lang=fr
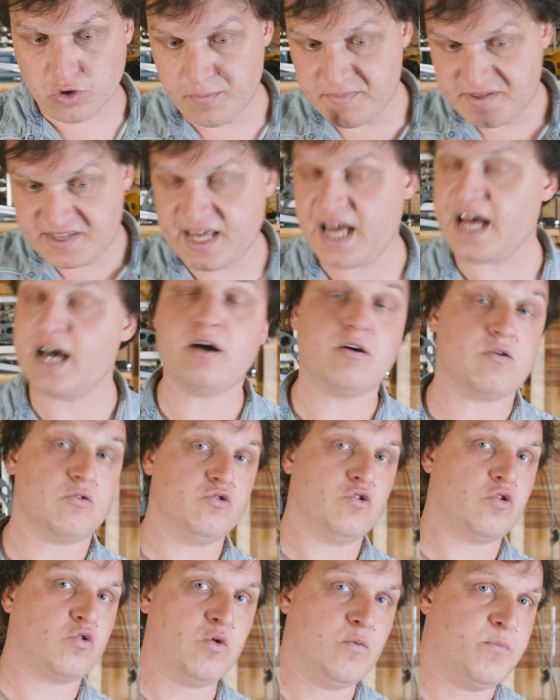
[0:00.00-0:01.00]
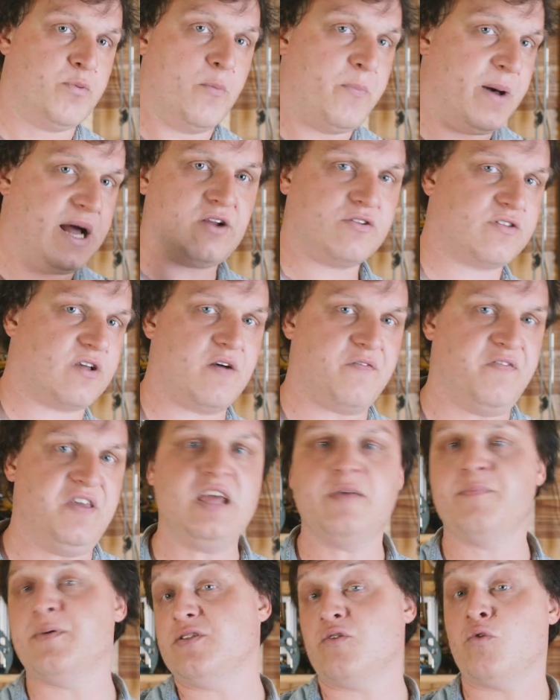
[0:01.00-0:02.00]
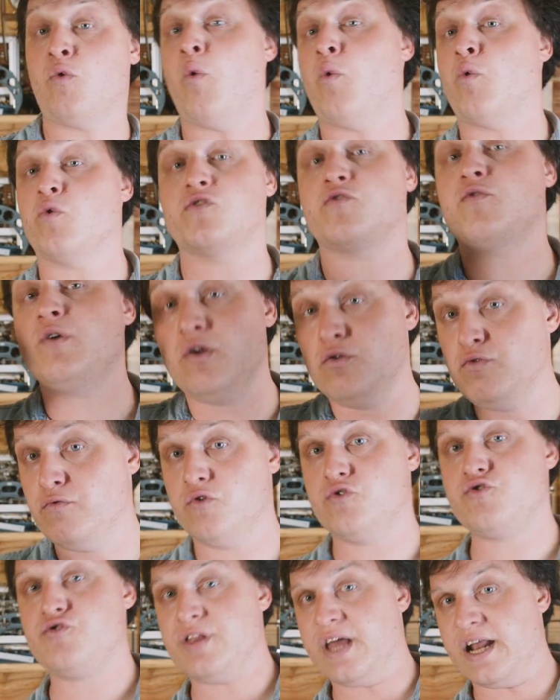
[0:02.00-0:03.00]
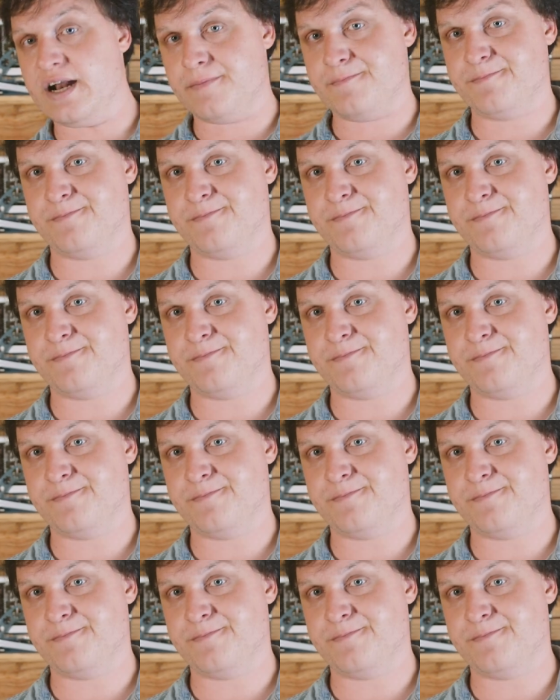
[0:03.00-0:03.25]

Comme ça, on ne coupe pas le trafic pendant qu'on construit le nouveau tunnel.